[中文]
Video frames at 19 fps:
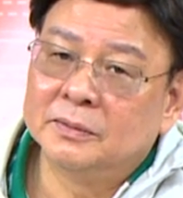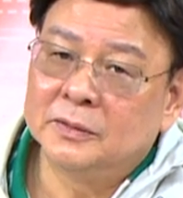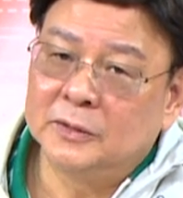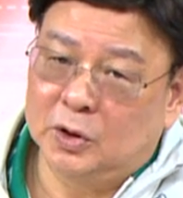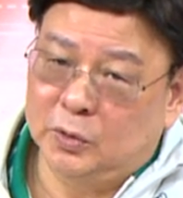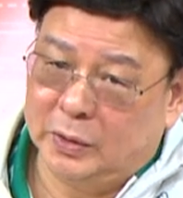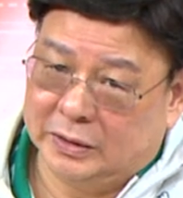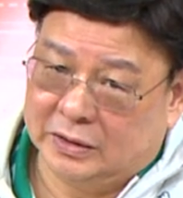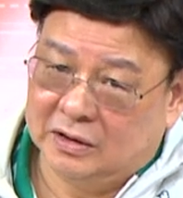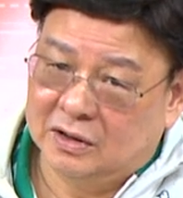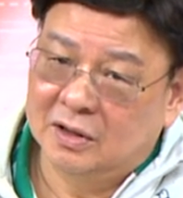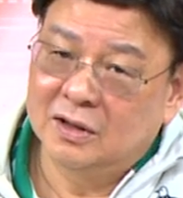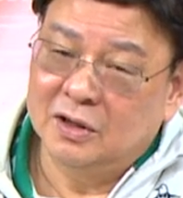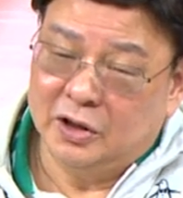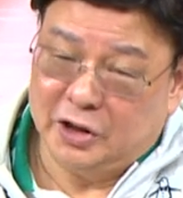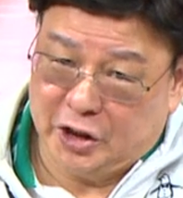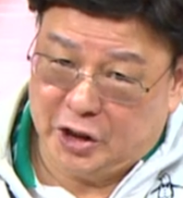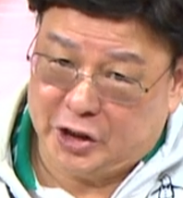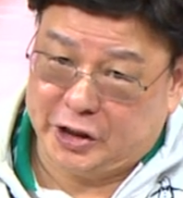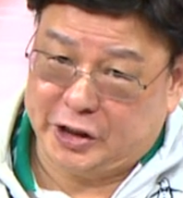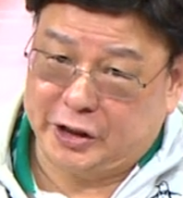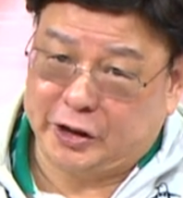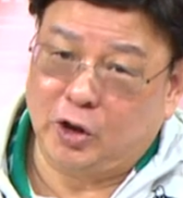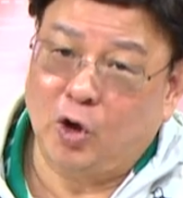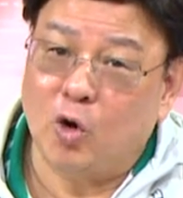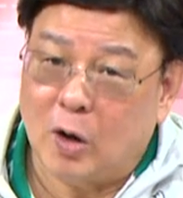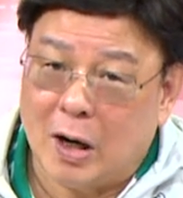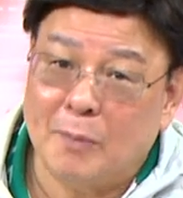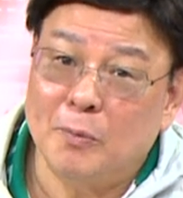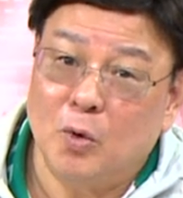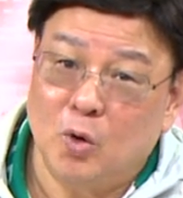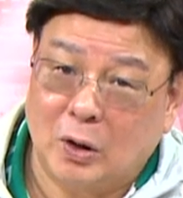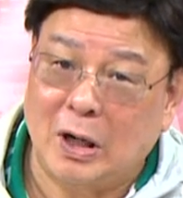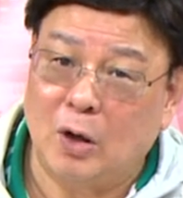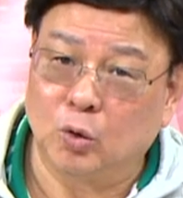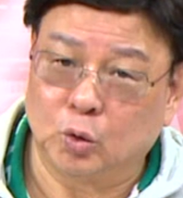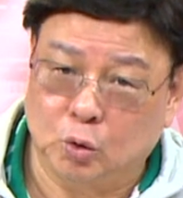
因为石够阿无够